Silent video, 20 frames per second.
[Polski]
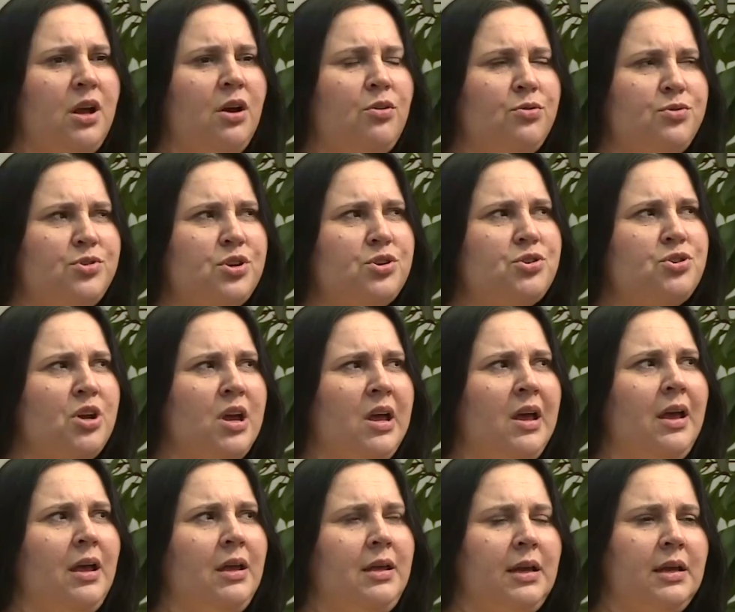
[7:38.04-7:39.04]
chociaż
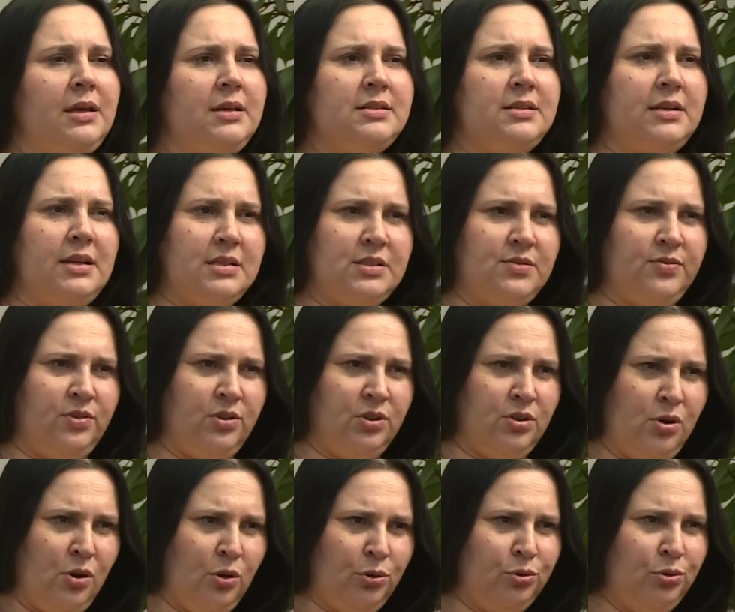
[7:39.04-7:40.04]
jak jest raz w
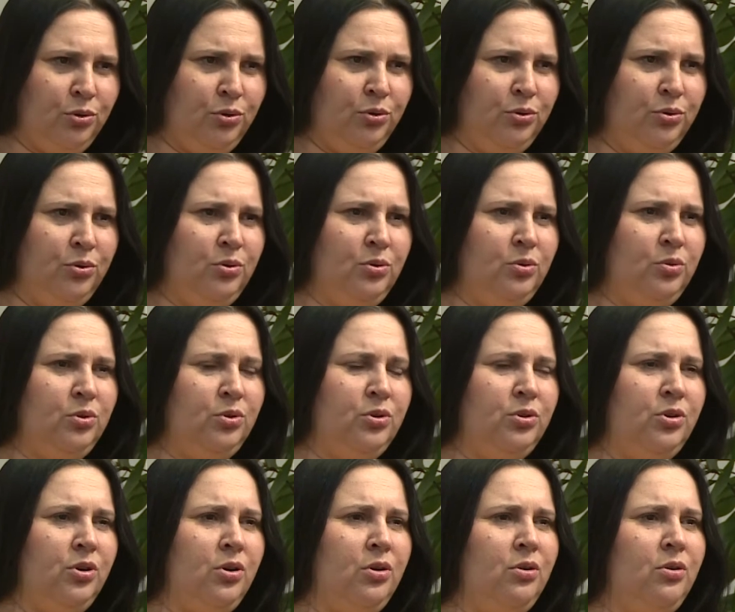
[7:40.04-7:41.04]
tygodniu,
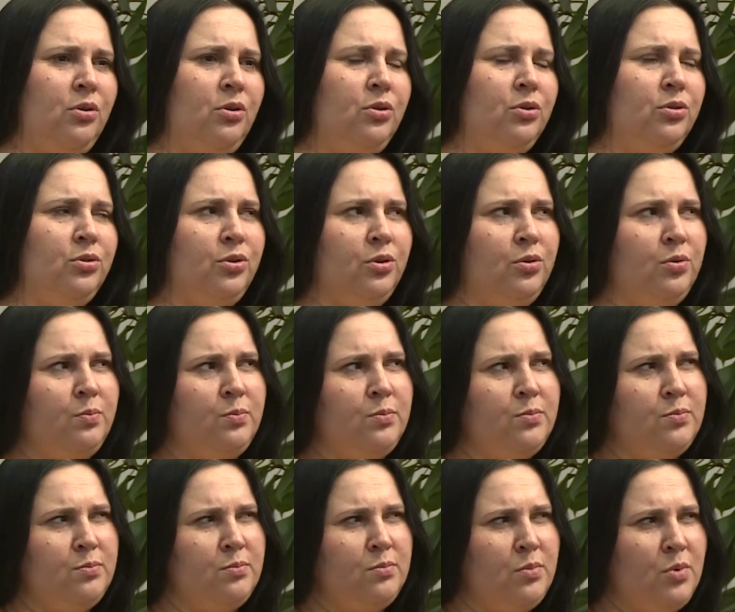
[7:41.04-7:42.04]
to, to
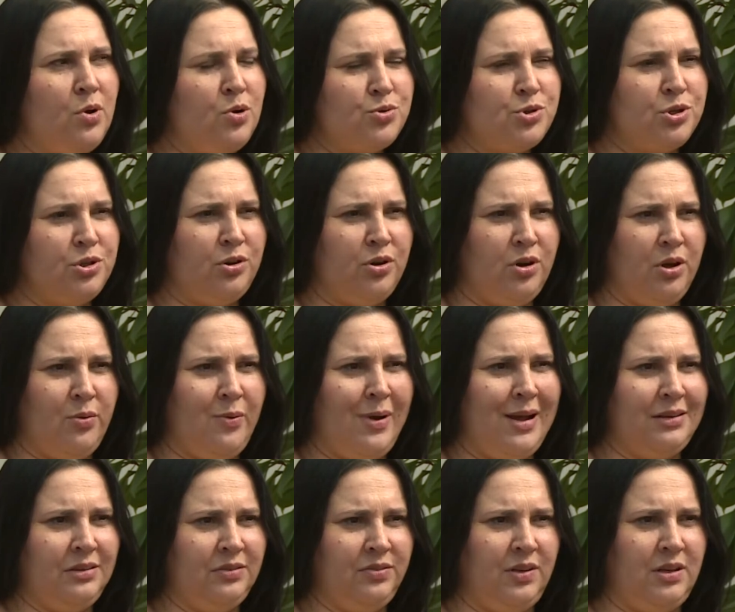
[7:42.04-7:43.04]
może trochę
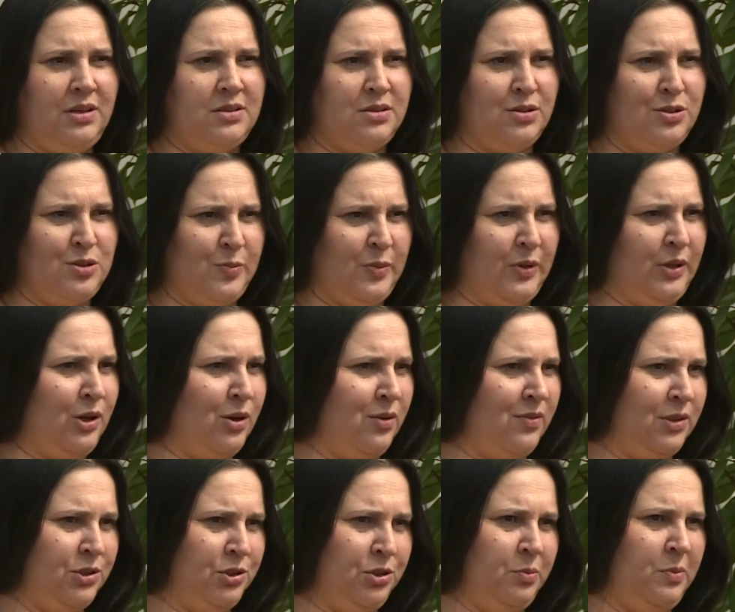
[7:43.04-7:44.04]
łatwiej jest
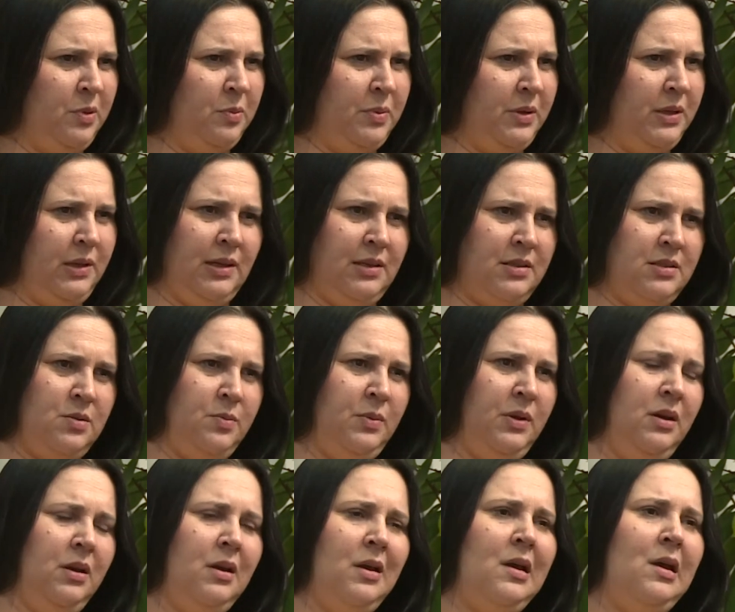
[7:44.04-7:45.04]
gospodarować tymi
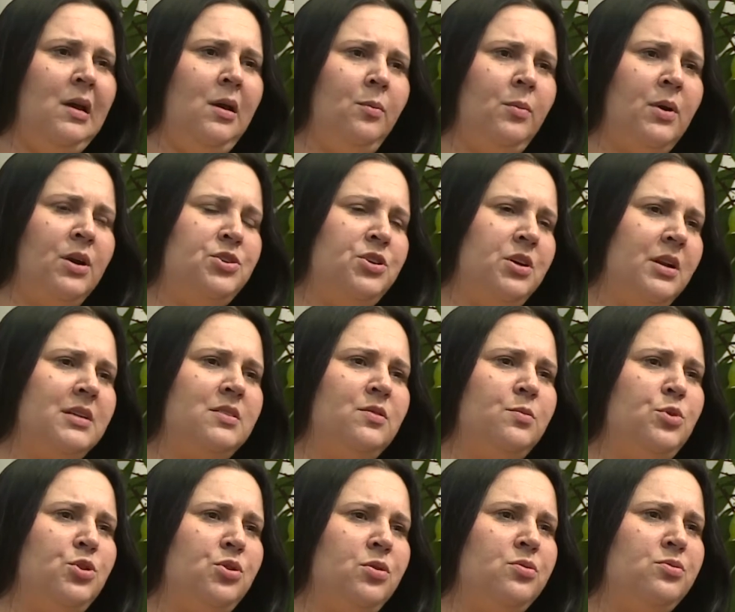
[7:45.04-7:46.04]
pieniędzmi, bo jak się raz w
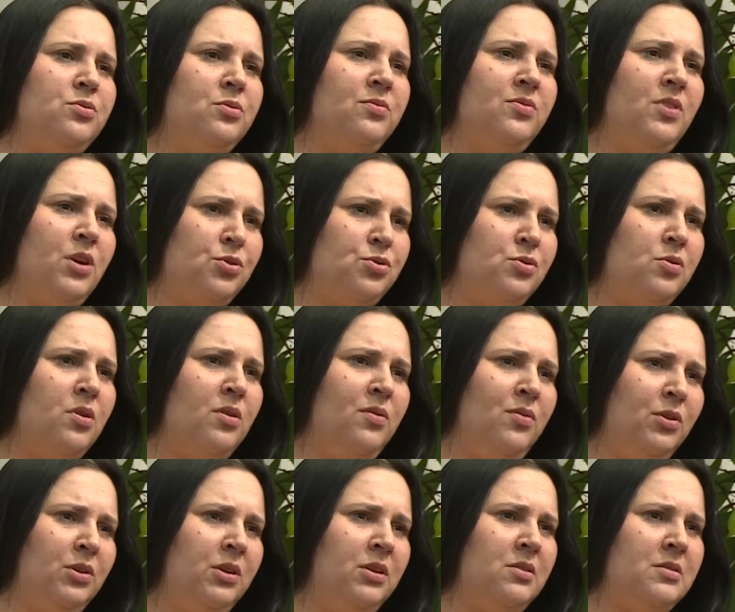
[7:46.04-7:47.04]
miesiącu większą
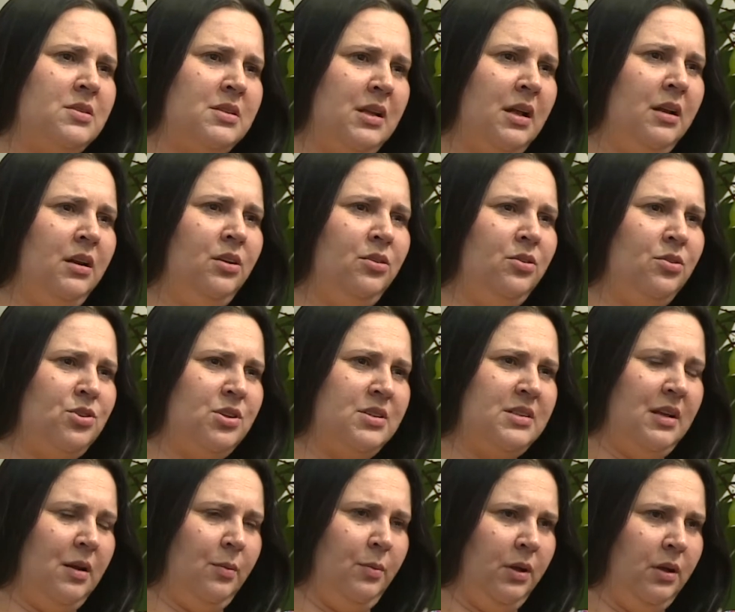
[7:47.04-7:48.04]
kwotę dostanie, to
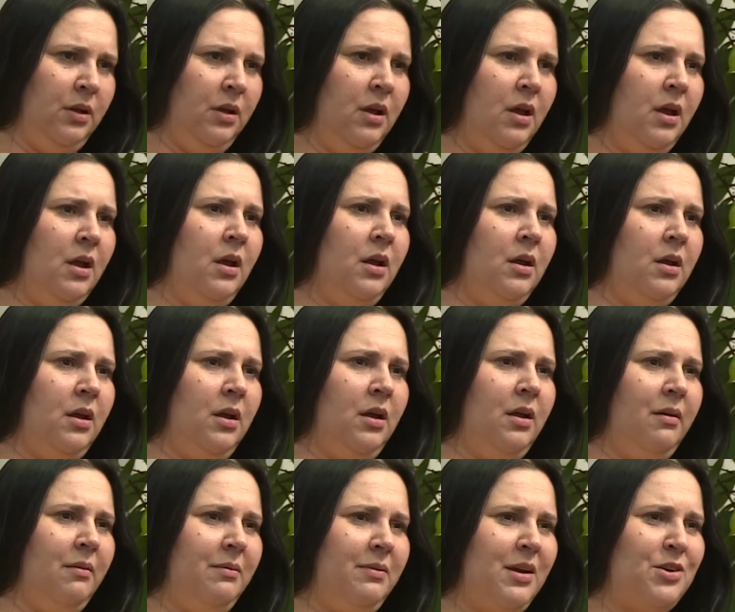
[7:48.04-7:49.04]
czasami
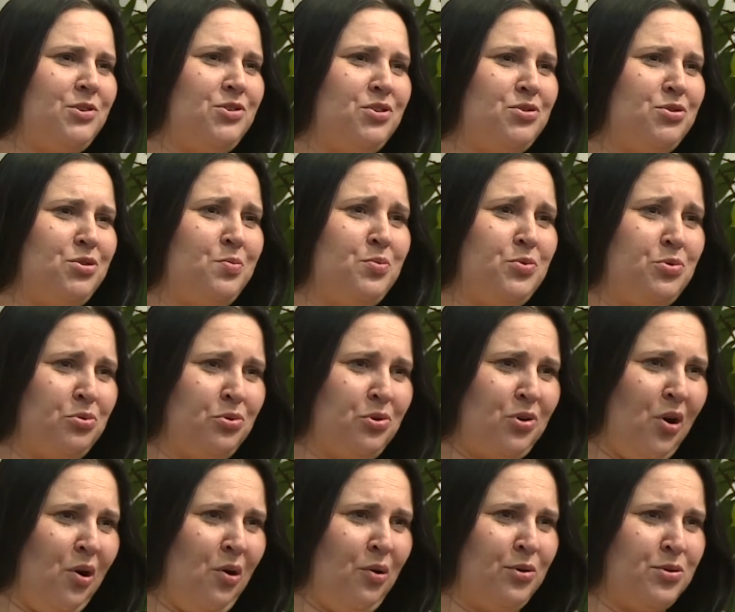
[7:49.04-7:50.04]
e, jak się
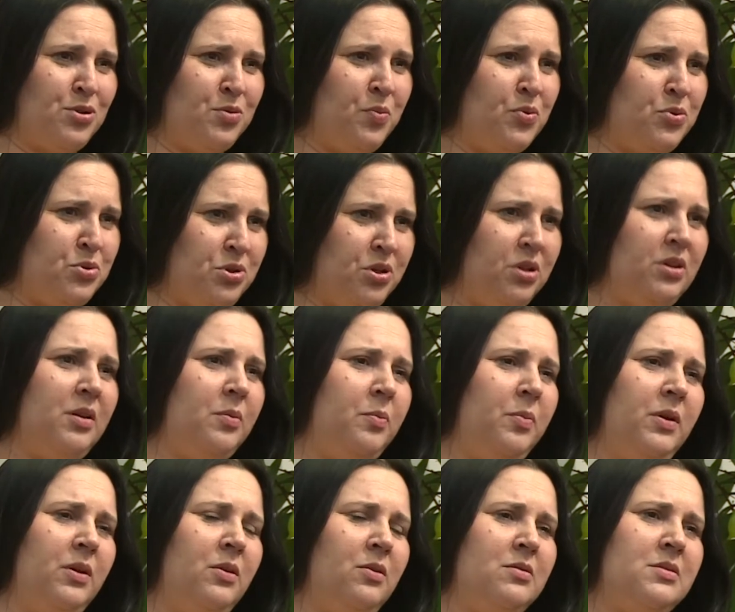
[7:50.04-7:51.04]
szybciutko rozpuści te
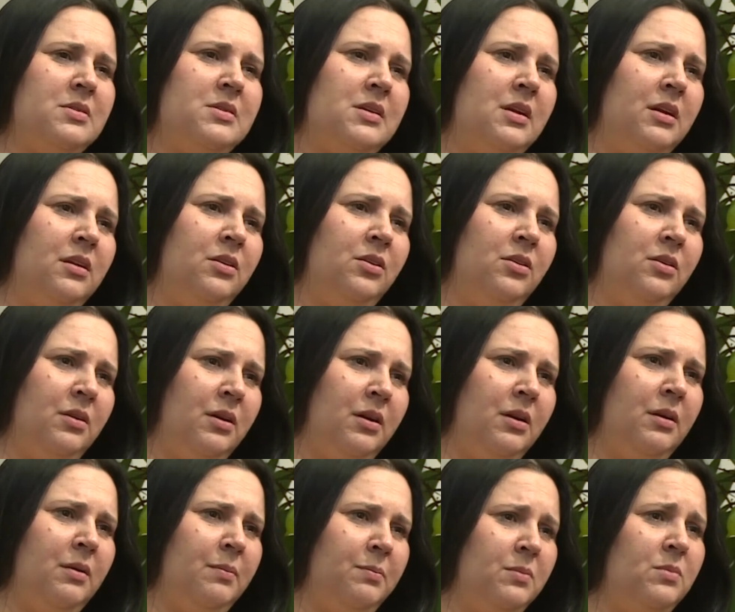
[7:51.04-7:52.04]
pieniądze
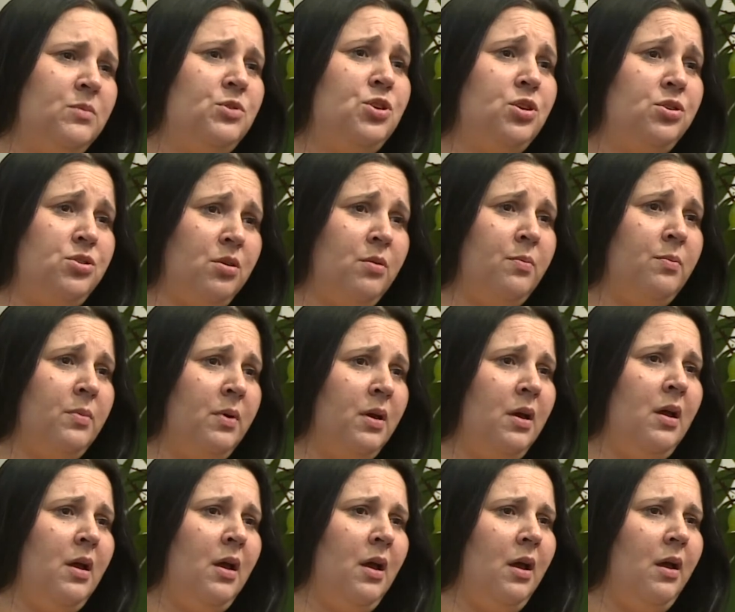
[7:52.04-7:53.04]
e, dzieciom
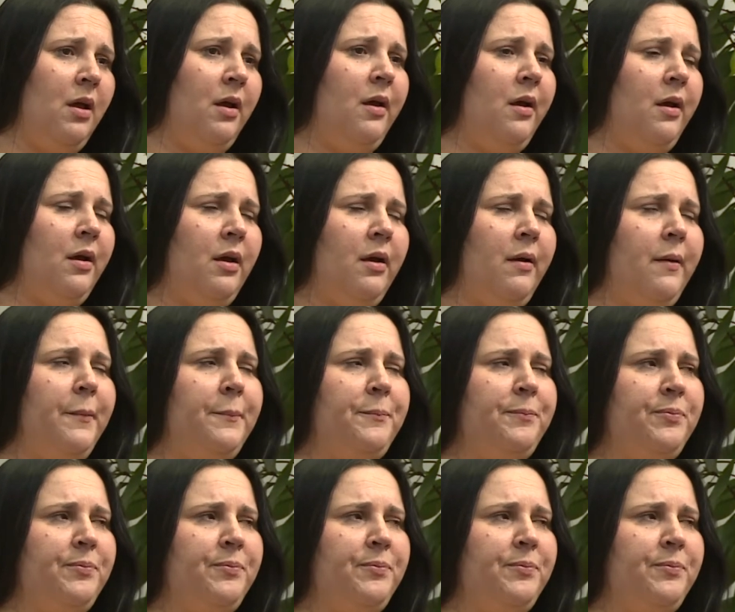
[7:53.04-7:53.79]
e,